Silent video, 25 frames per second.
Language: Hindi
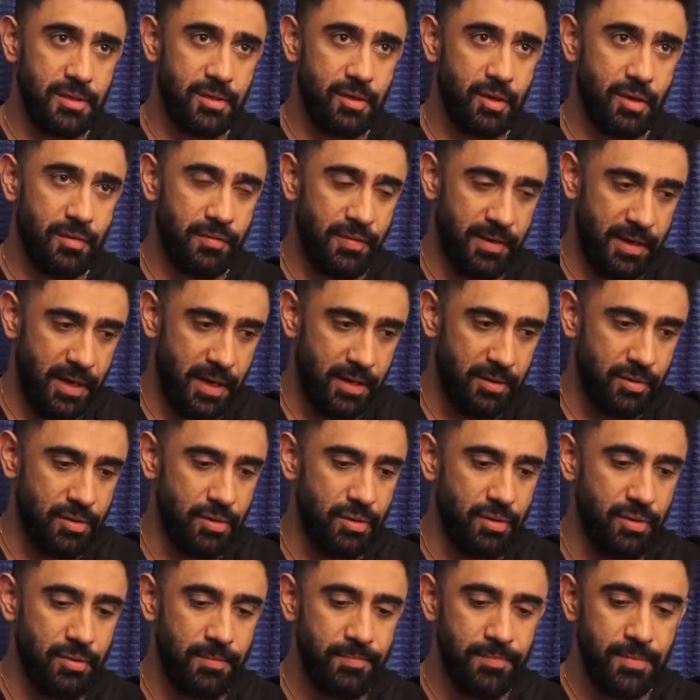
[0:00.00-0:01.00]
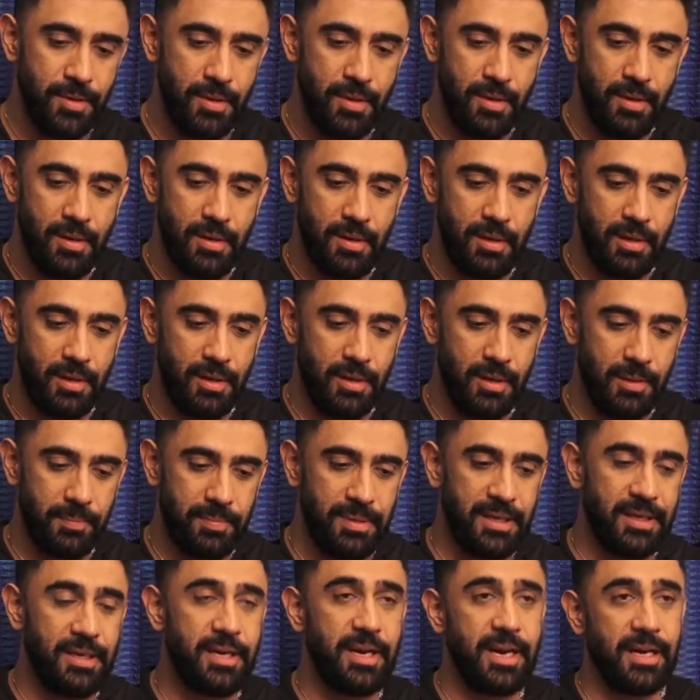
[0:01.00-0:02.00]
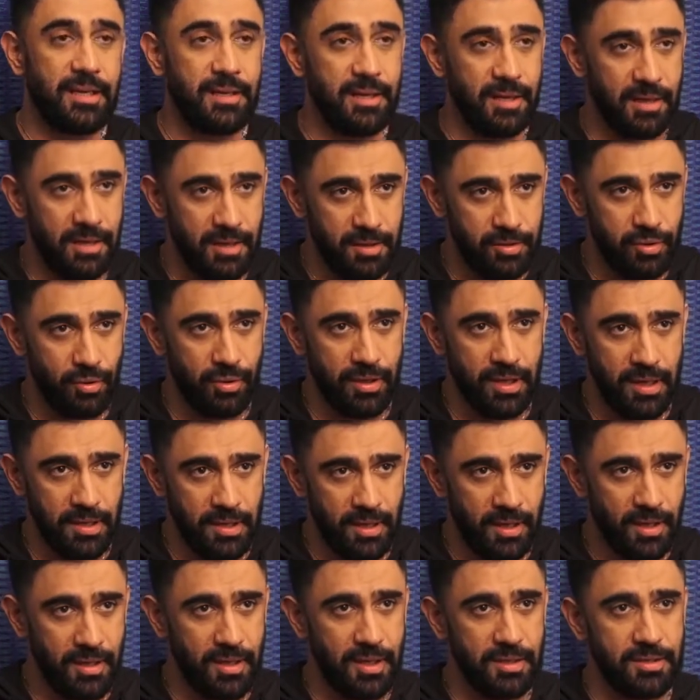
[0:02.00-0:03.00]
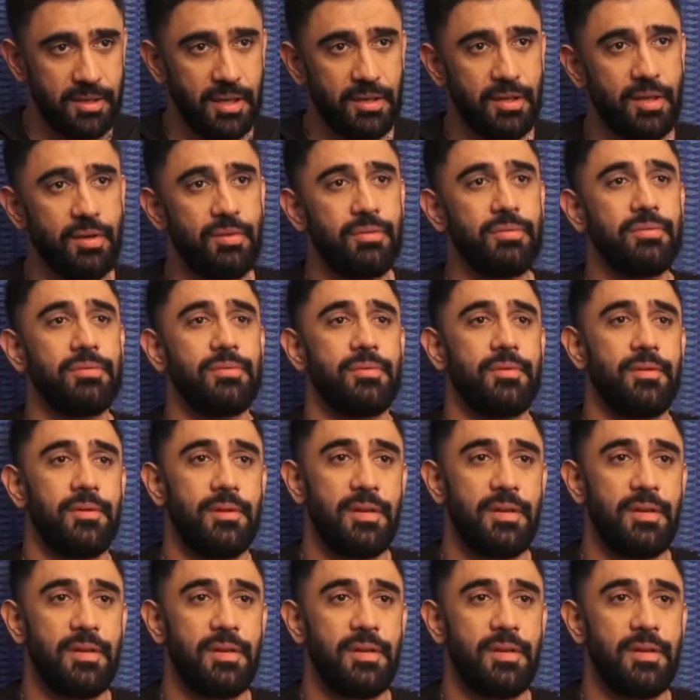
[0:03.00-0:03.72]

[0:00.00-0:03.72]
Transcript: और फरहान को अपनी डायरेक्टर का शुक्रिया अदा करना चाहता हूँ